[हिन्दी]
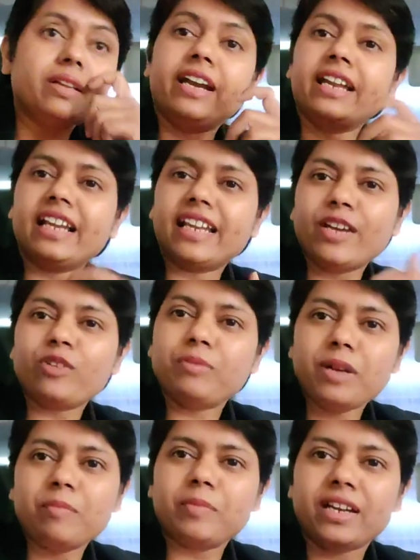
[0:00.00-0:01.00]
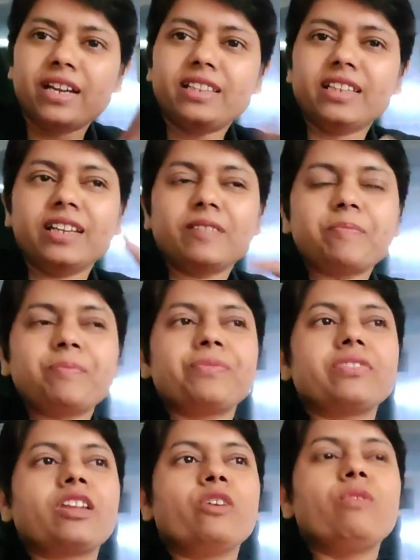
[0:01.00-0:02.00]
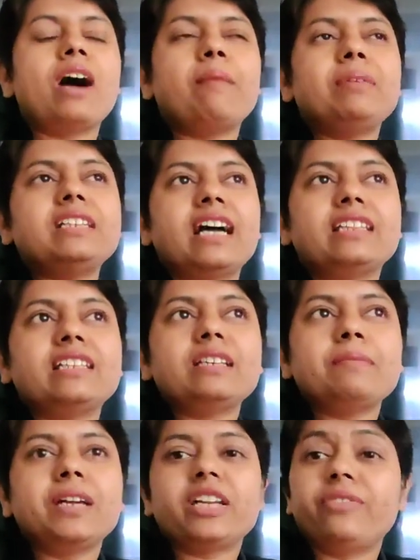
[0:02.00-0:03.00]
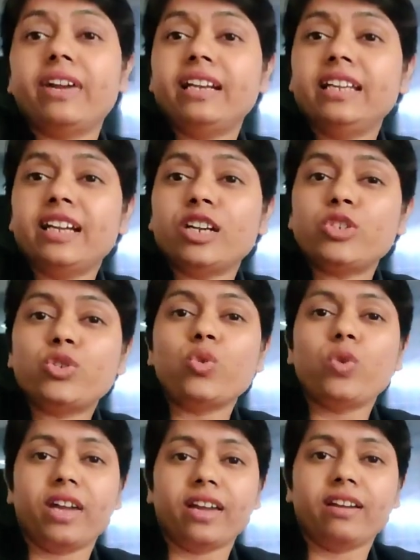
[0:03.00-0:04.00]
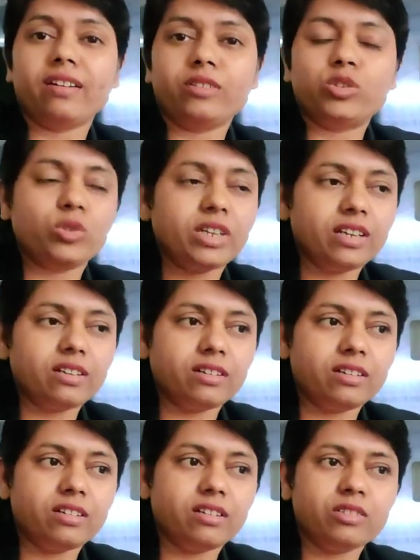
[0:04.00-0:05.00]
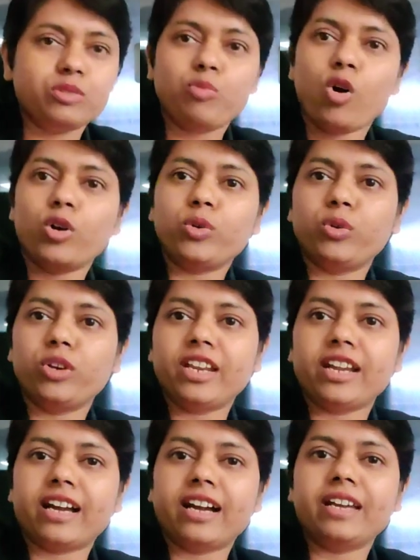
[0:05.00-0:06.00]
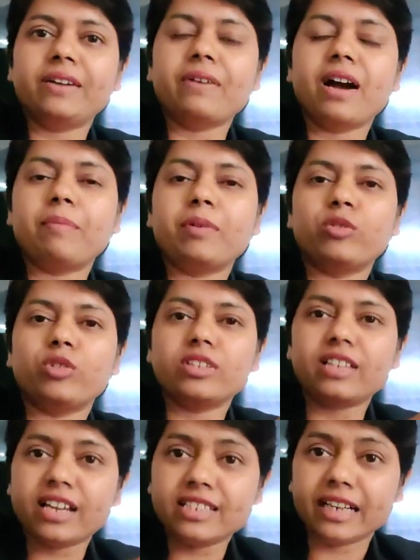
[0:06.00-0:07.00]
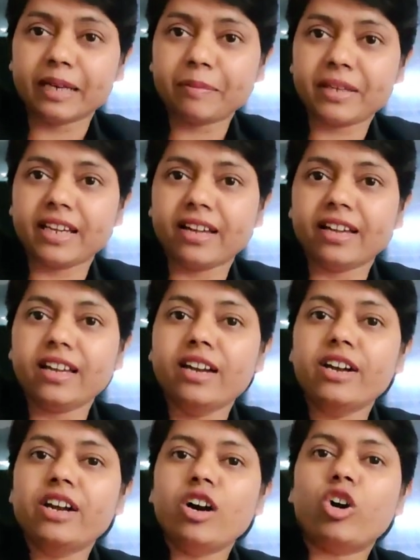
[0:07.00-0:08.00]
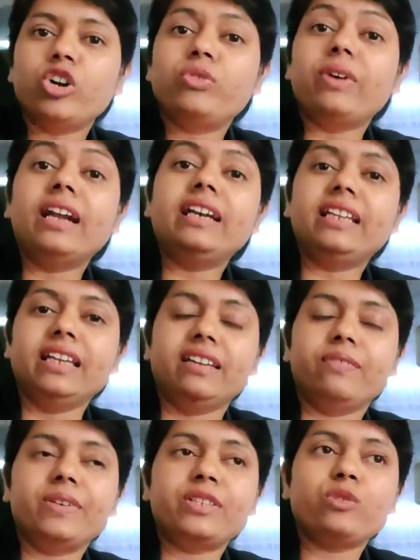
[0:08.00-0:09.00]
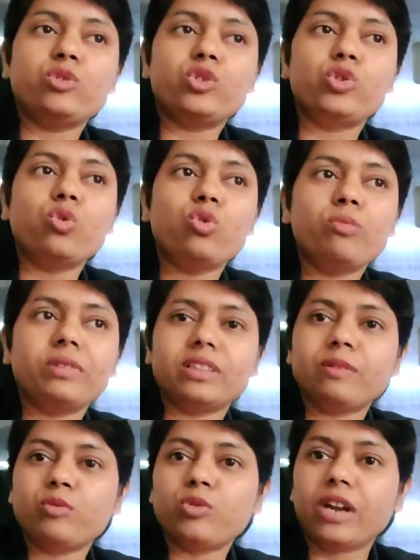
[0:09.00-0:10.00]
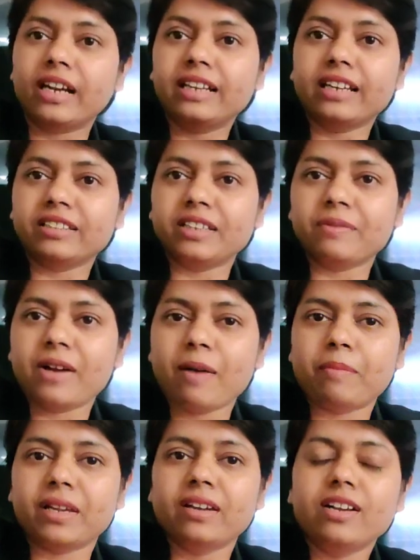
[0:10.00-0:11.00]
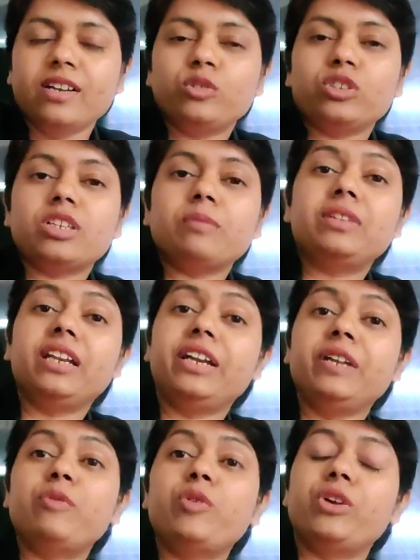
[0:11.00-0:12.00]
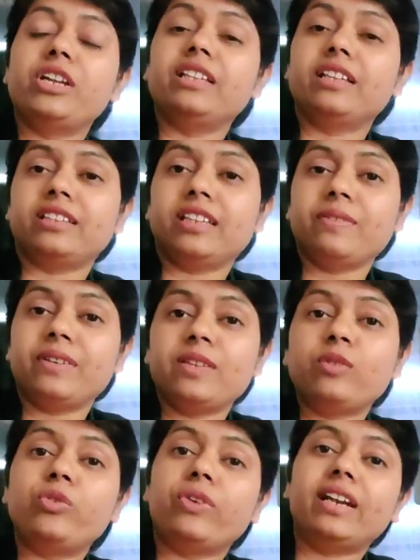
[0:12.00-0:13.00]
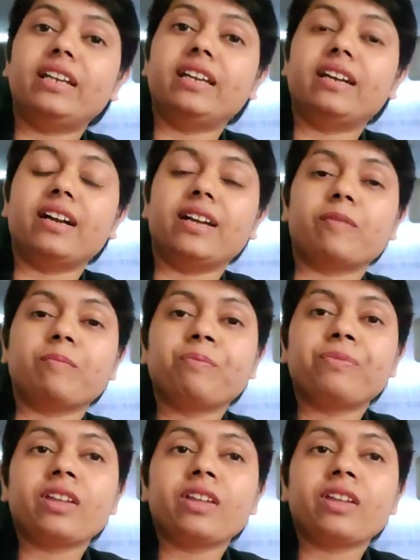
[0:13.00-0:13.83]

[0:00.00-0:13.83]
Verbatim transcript: मतलब एडिकल केयर्स में हम गए थे वहाँ पे जाते समय एक ट्वेल्व डी का शो है सो एक स्पॉट उन्होंने रखा है वहाँ पे उन्होंने सारा सेटअप किया है और ट्वेल्व डी वैसे वो शो मतलब वो रन करते हैं वहाँ पे जैसे हम थ्री डी फोर डी देखते हैं वैसे वो ट्वेल्व डी का है